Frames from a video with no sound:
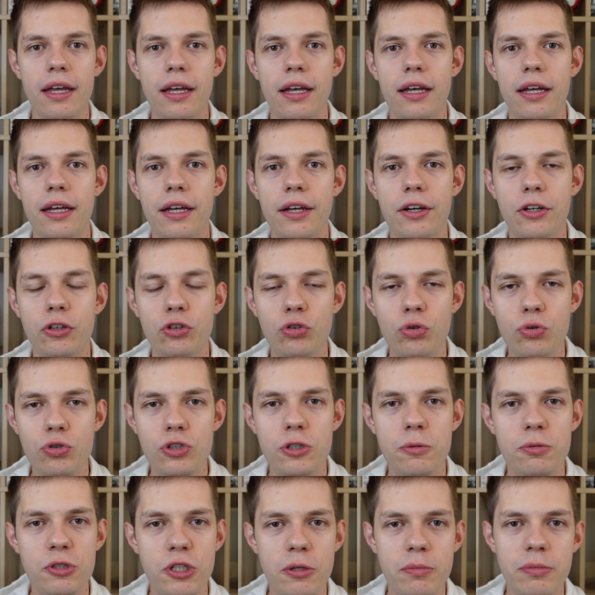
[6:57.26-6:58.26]
e,
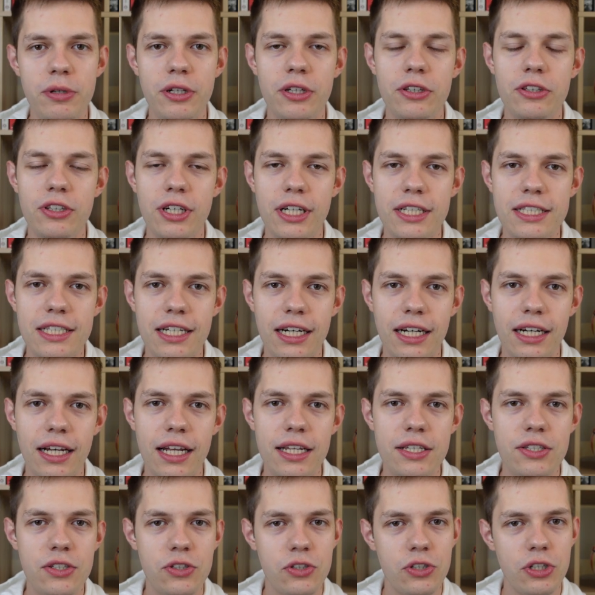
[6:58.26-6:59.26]
którzy przybyli do
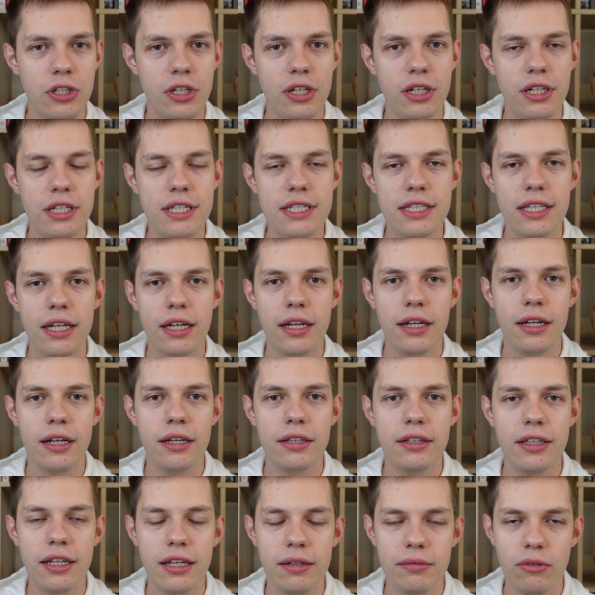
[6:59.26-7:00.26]
Ekstraklasy, czyli lista
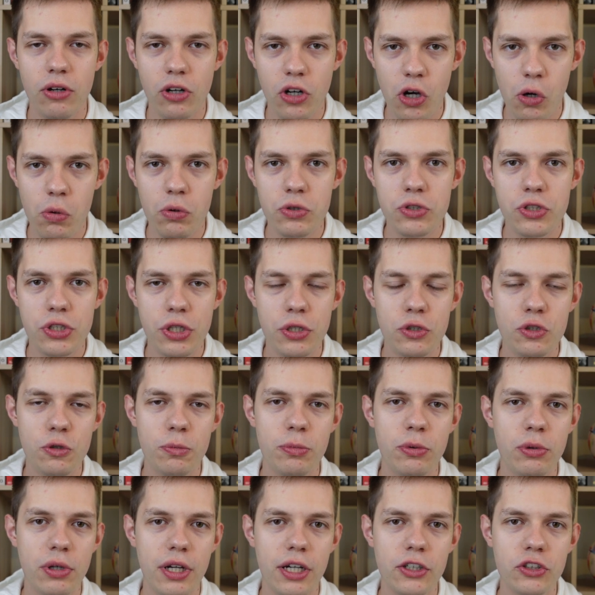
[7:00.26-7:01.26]
około 10
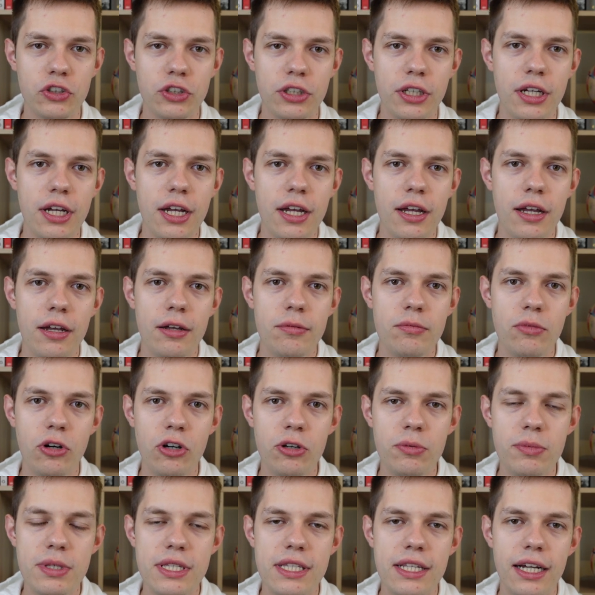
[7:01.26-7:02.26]
piłkarzy,
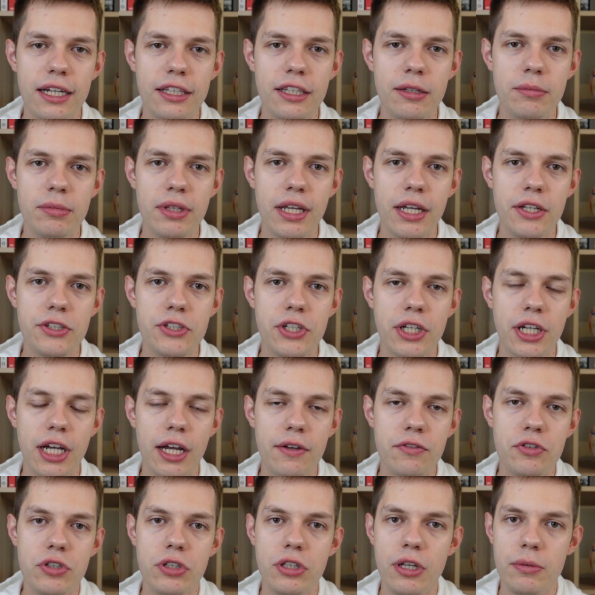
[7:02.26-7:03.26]
moim zdaniem
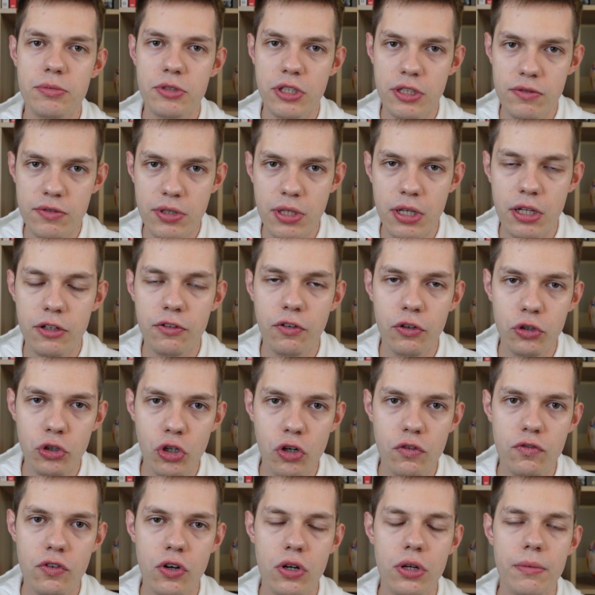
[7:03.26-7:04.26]
najciekawszych, na no przede wszystkim
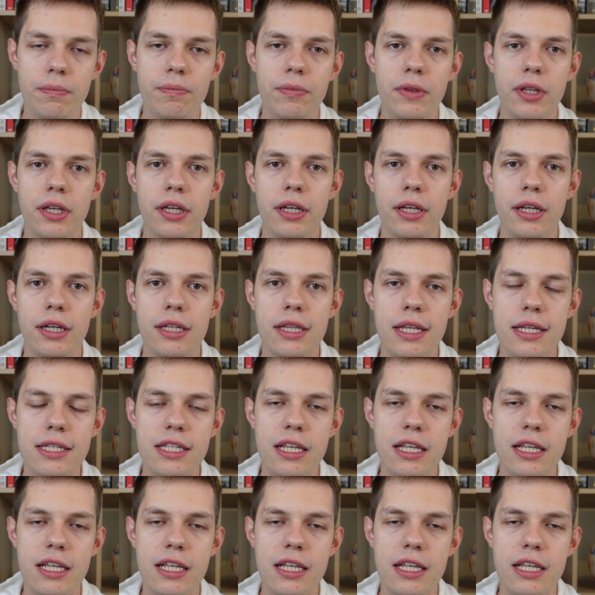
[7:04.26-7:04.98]
kwotowo e, na